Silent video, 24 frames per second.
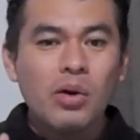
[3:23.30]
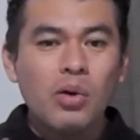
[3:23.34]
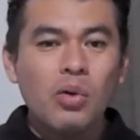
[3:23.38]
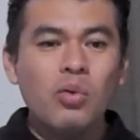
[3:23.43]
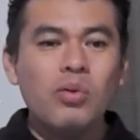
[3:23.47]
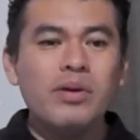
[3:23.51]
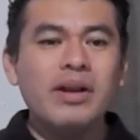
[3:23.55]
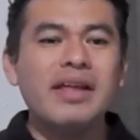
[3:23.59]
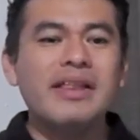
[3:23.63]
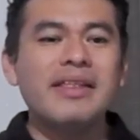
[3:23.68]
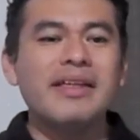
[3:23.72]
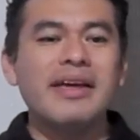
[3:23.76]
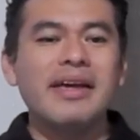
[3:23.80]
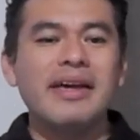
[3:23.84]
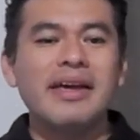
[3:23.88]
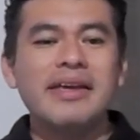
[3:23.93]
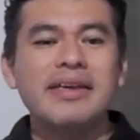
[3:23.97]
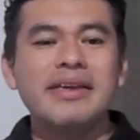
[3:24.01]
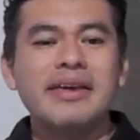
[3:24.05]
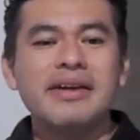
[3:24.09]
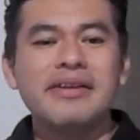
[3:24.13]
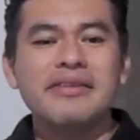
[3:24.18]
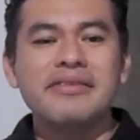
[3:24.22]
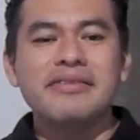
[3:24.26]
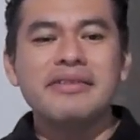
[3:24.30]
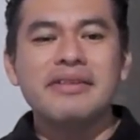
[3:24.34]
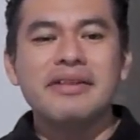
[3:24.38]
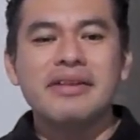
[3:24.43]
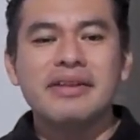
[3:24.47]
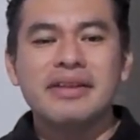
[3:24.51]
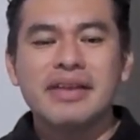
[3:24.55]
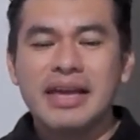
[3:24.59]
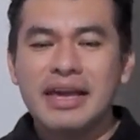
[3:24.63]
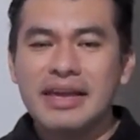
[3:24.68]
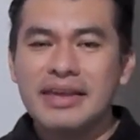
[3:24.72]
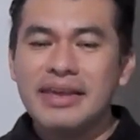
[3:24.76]
Una de ellas
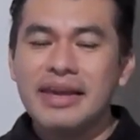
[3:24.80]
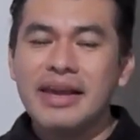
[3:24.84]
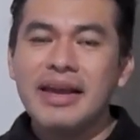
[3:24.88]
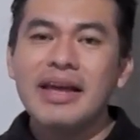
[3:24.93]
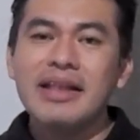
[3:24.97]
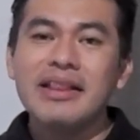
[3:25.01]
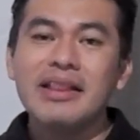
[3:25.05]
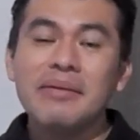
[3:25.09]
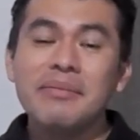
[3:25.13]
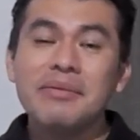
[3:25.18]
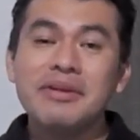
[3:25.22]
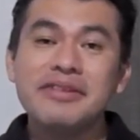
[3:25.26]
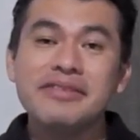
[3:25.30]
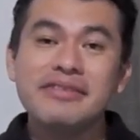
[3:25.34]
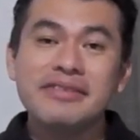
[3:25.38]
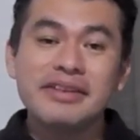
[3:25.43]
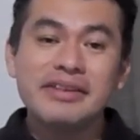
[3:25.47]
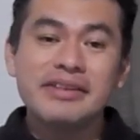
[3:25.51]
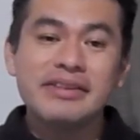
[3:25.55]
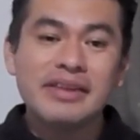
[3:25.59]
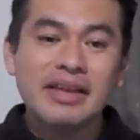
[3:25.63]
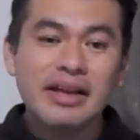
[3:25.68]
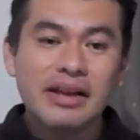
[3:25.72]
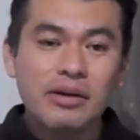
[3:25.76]
que llega de visita